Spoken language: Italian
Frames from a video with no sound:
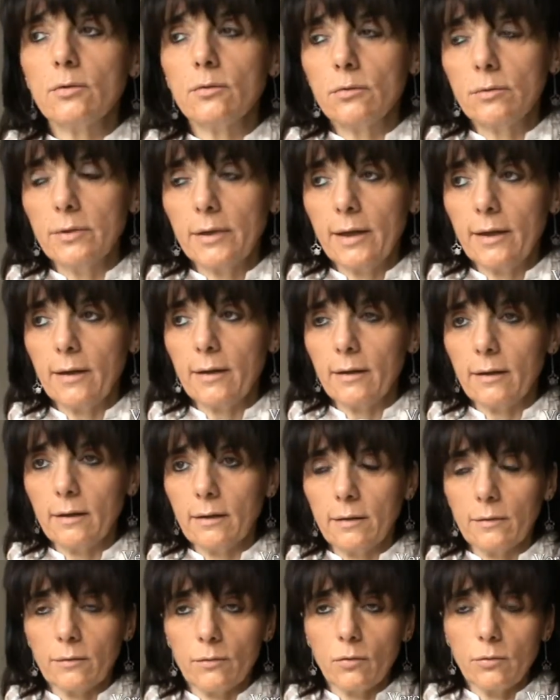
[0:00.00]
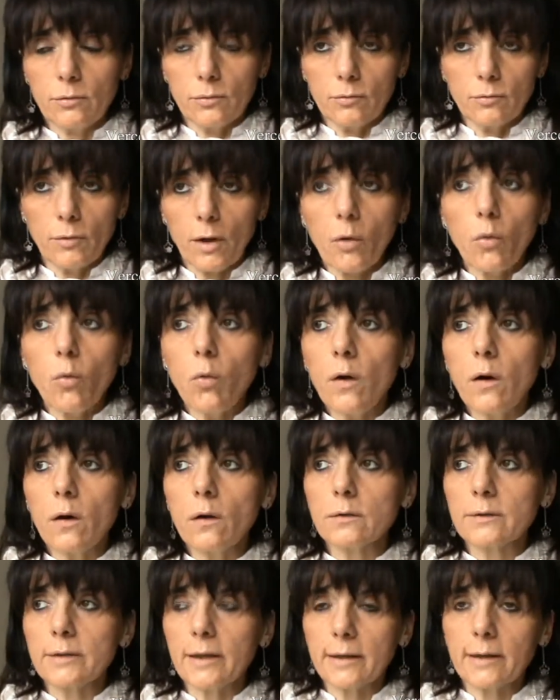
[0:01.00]
una, di una
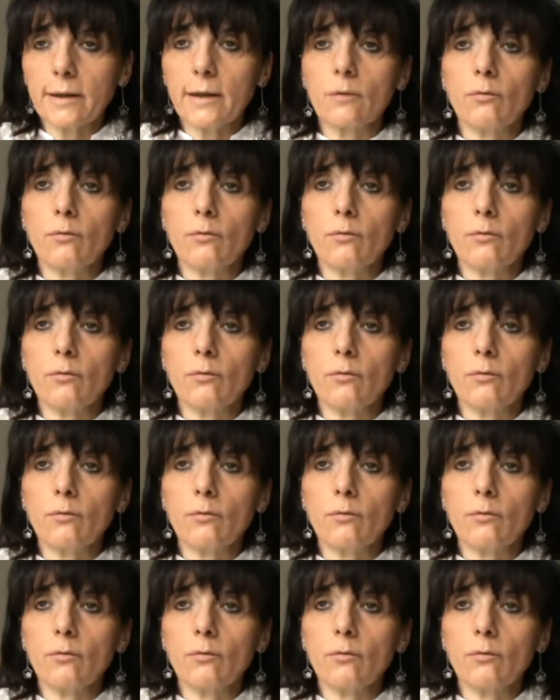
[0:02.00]
quota che